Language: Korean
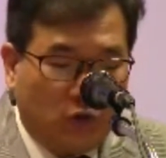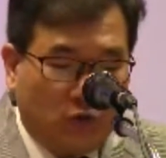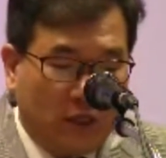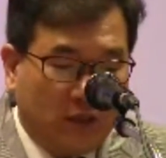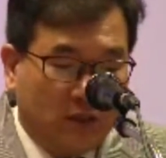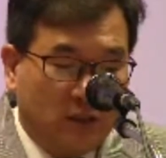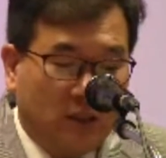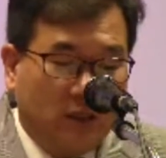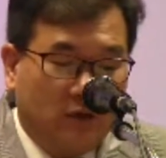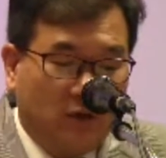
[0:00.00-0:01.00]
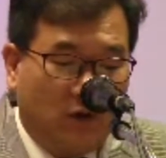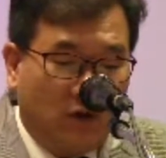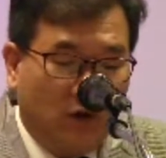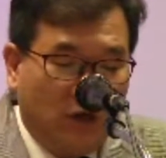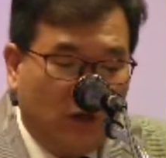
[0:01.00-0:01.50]
소라든지
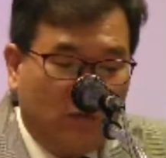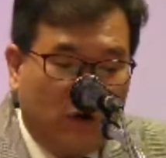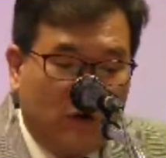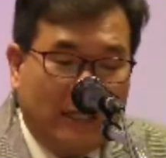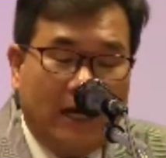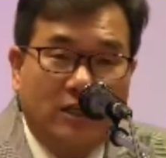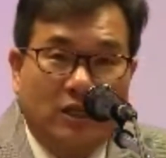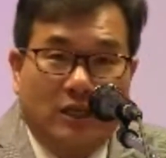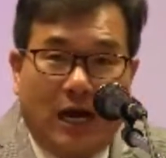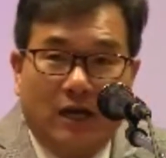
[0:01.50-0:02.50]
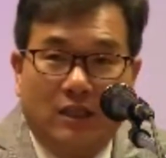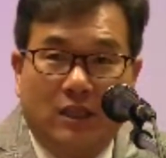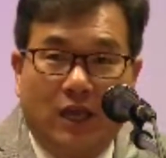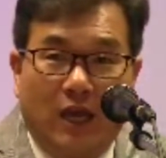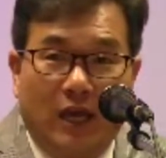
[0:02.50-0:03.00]
또 뭐 낙이
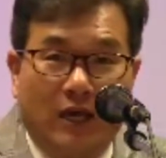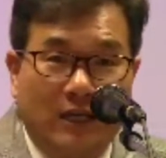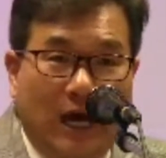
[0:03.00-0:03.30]
약대